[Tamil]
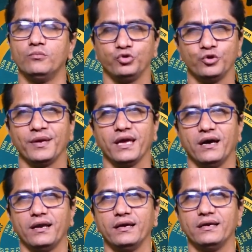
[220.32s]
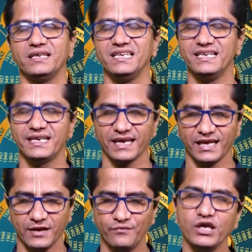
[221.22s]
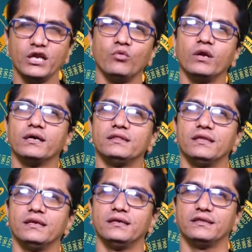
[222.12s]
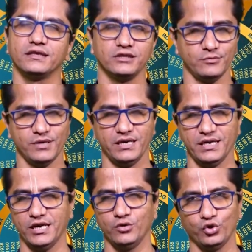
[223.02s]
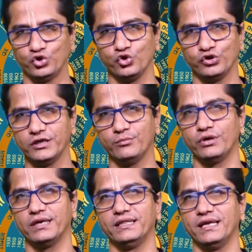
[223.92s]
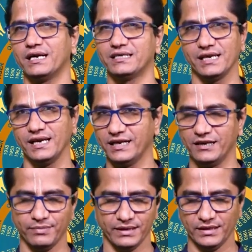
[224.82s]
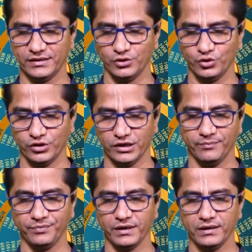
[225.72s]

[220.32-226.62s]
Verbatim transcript: புதுமையான இன்றைய நவீன உலகத்திற்கு தகுந்த மாதிரியான ஒரு ஜோதிட முறை இந்த அக்ஷய லக்ன பத்தி ஜோதிடம்